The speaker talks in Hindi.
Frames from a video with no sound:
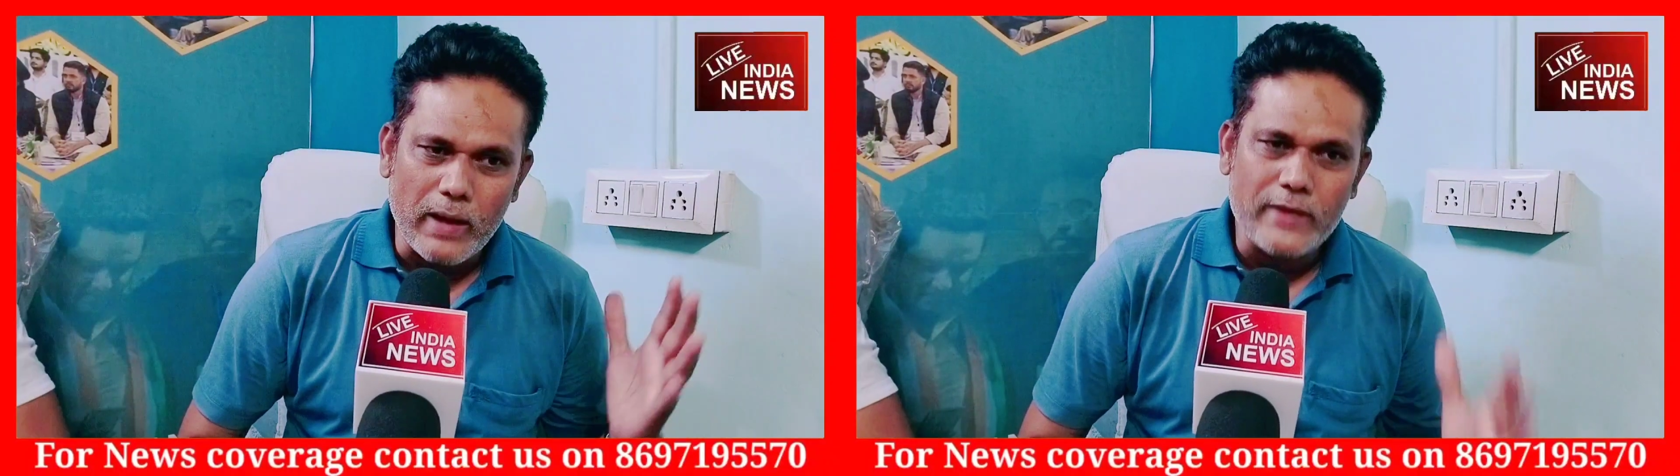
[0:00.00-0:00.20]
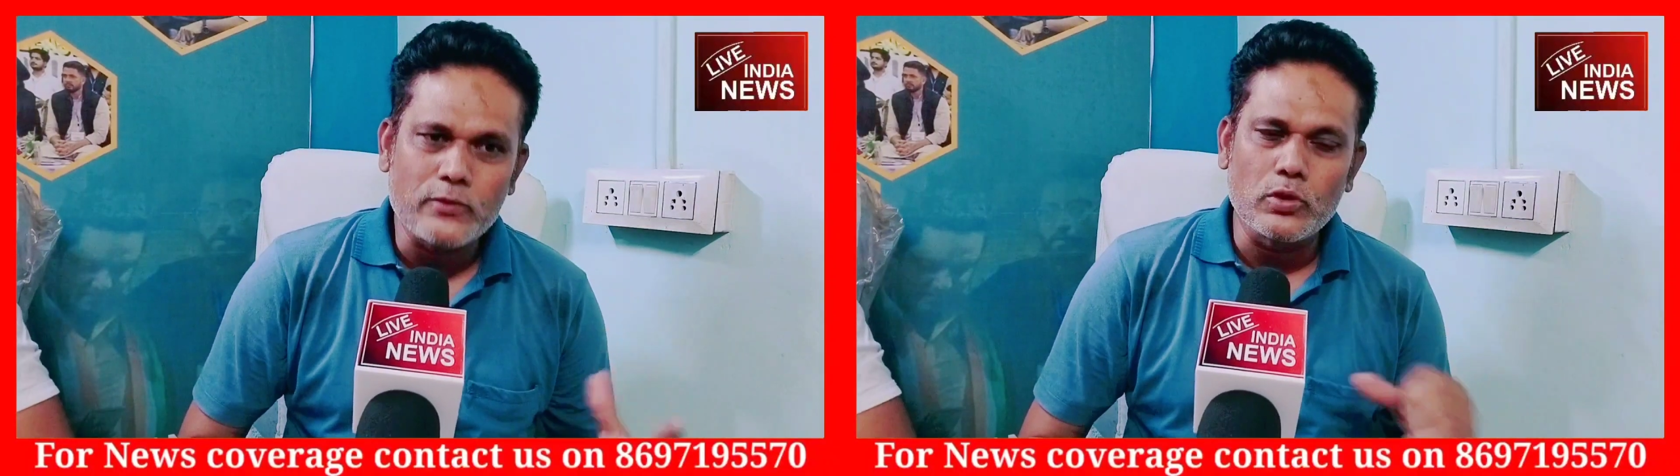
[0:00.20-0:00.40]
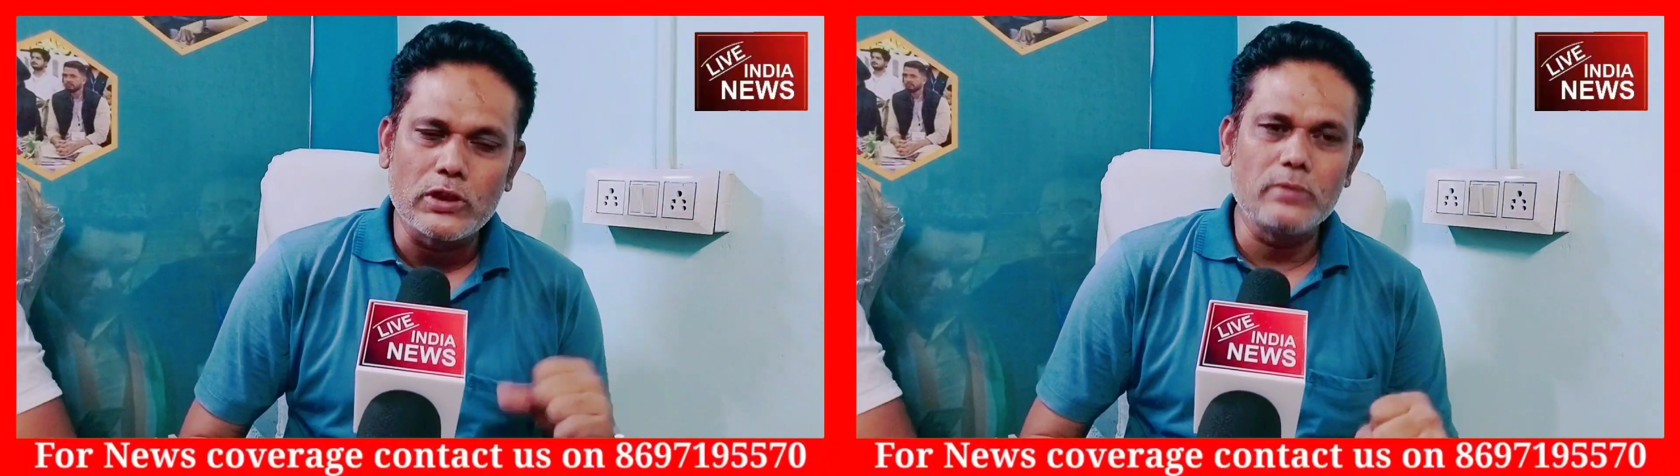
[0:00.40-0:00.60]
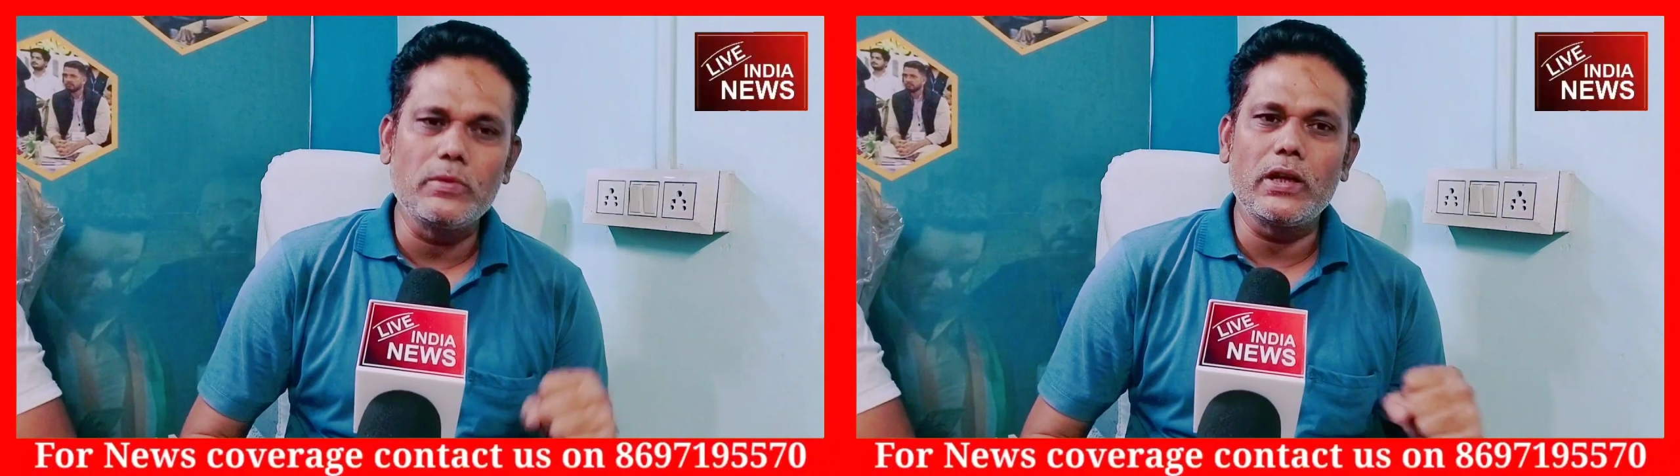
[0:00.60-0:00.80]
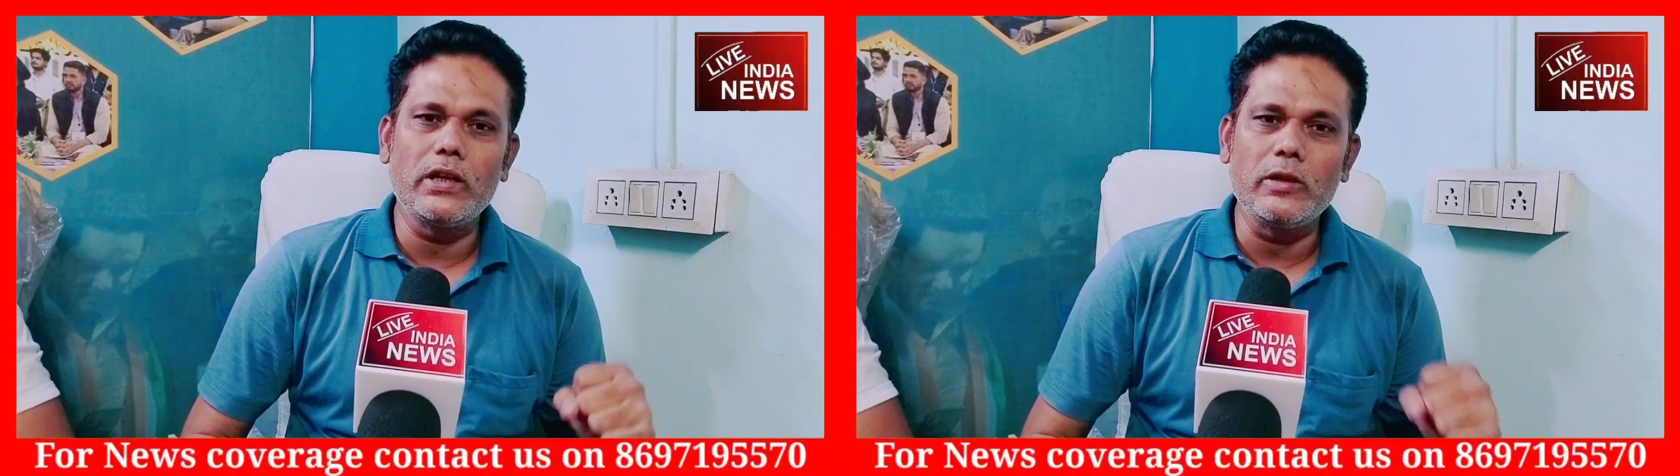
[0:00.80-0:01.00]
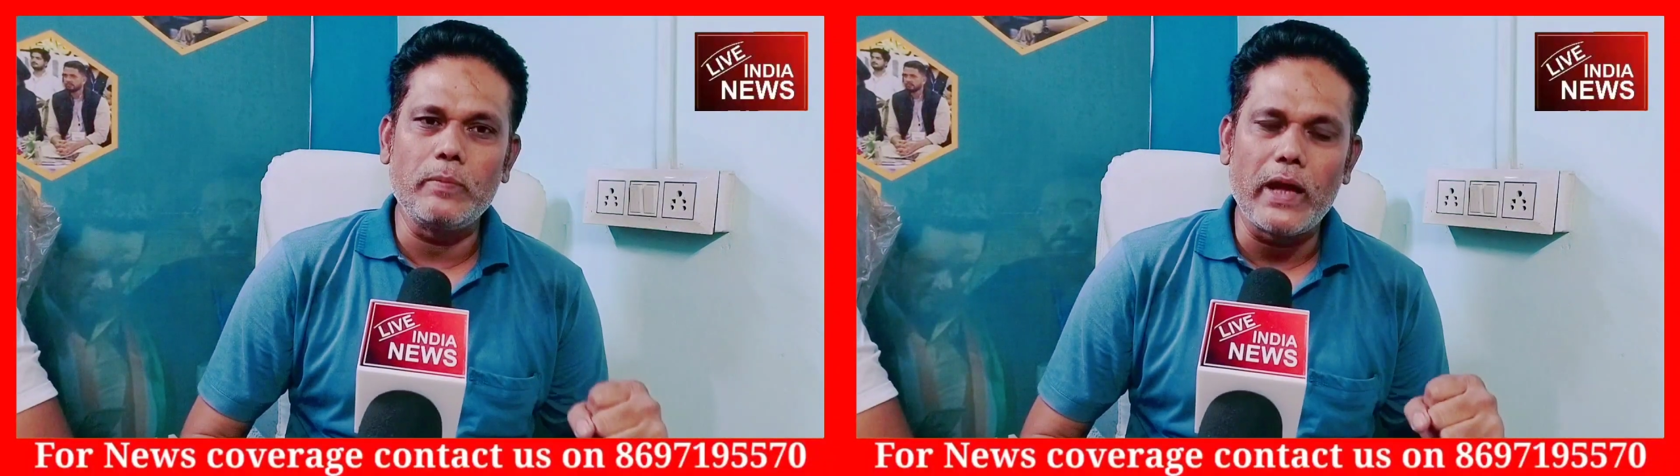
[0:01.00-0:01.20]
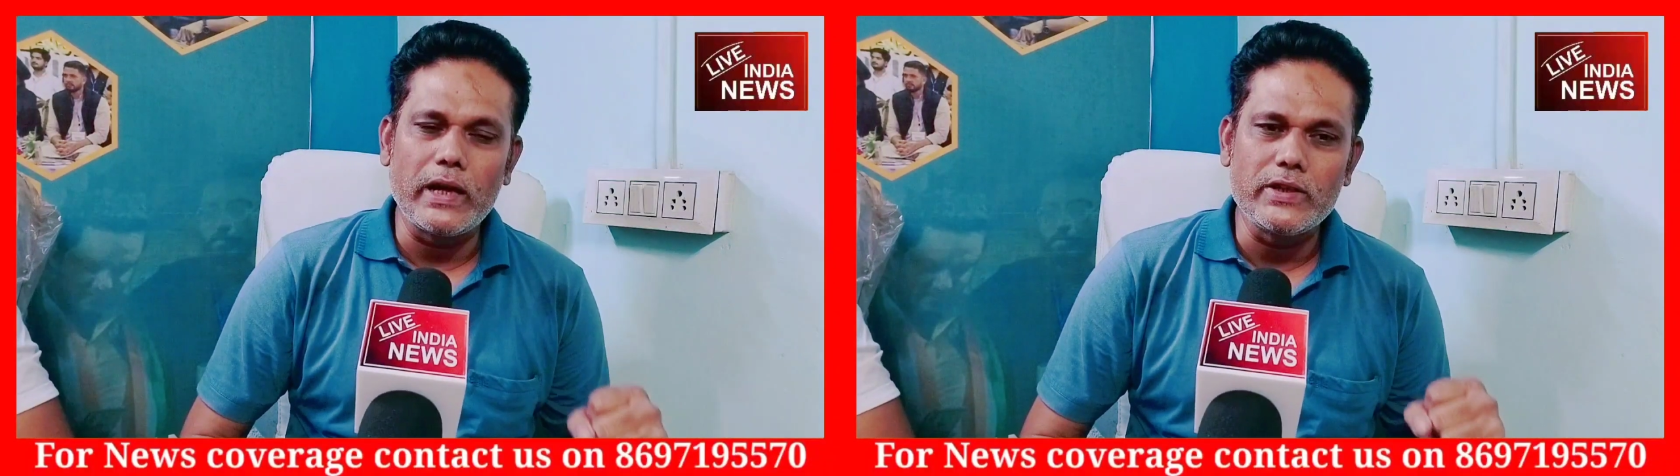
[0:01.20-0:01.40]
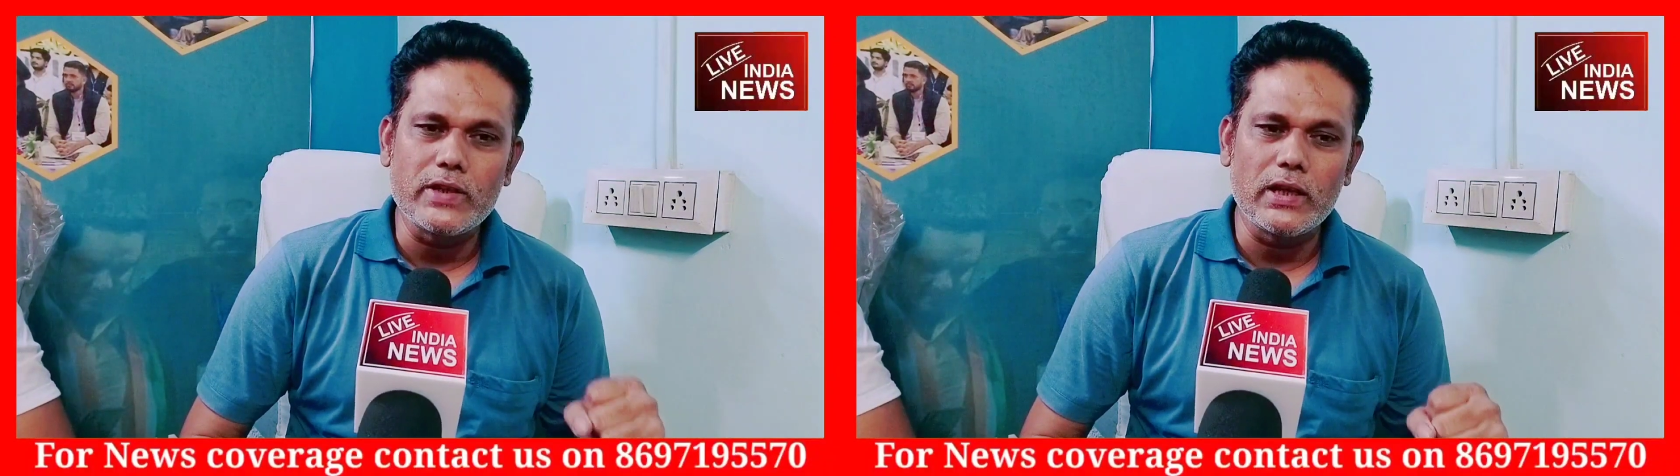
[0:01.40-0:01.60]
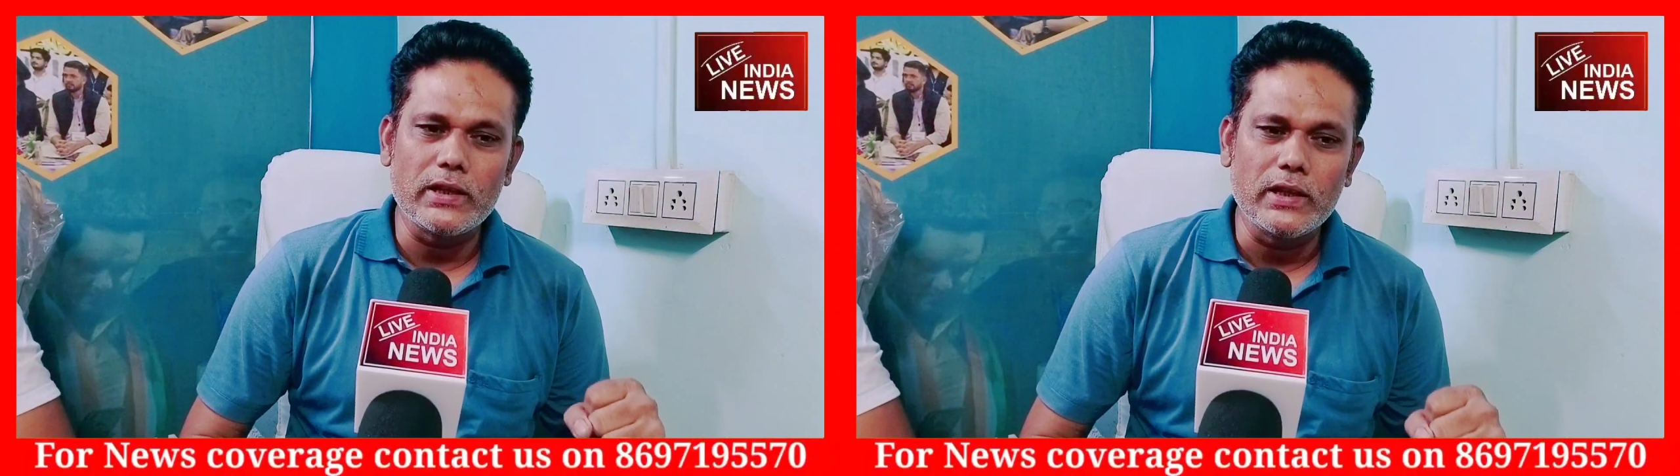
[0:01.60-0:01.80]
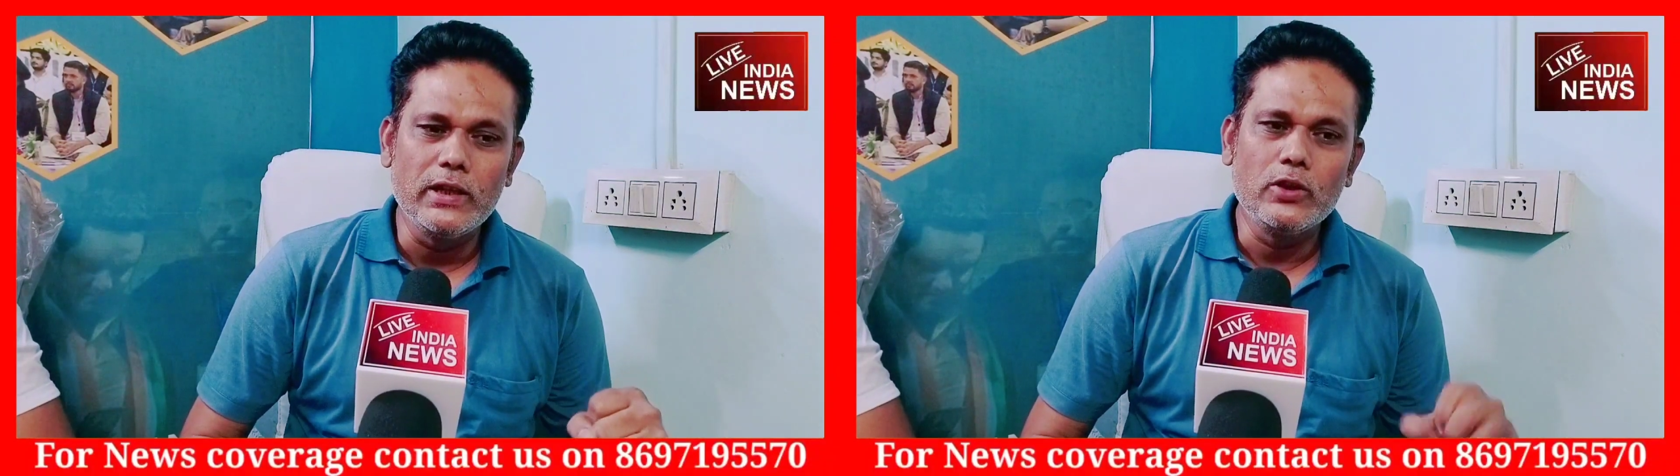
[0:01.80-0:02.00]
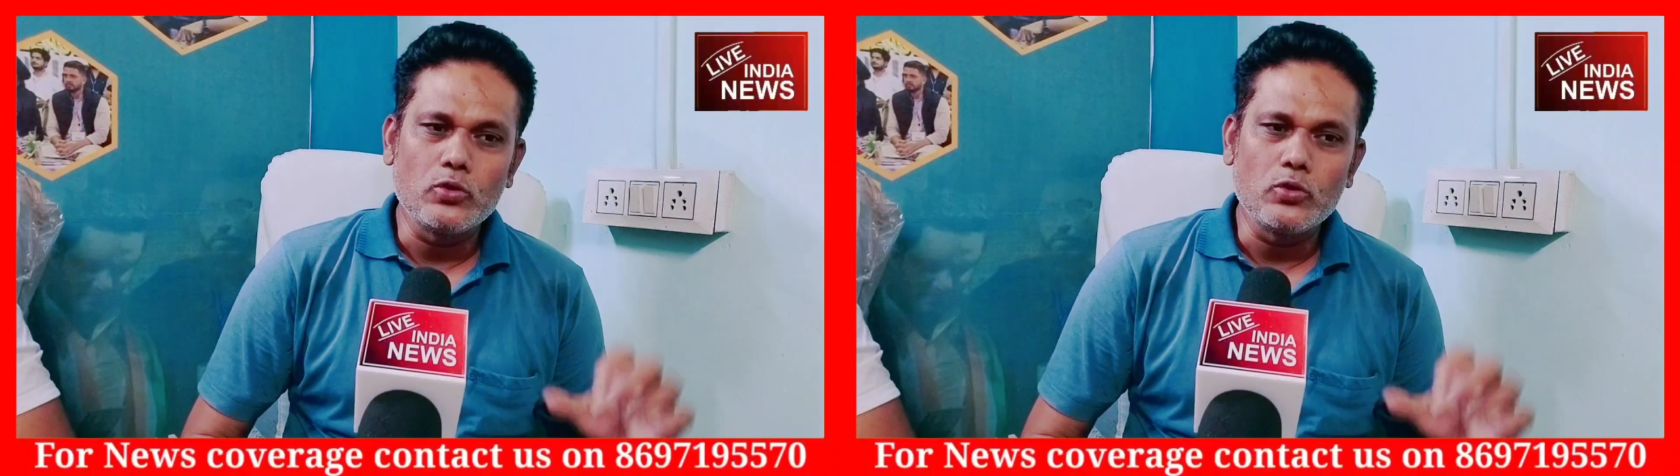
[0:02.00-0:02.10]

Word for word: हमास को ख़त्म करने की प्लानिंग चल रही है